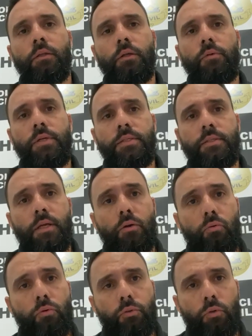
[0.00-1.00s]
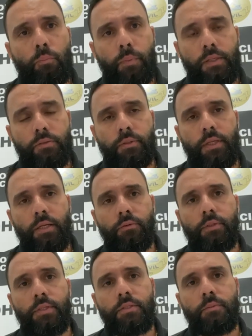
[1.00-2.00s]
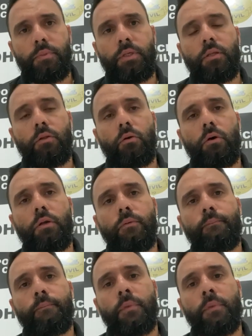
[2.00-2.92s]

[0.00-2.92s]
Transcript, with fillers: Então eles executam o preso dentro desse mictório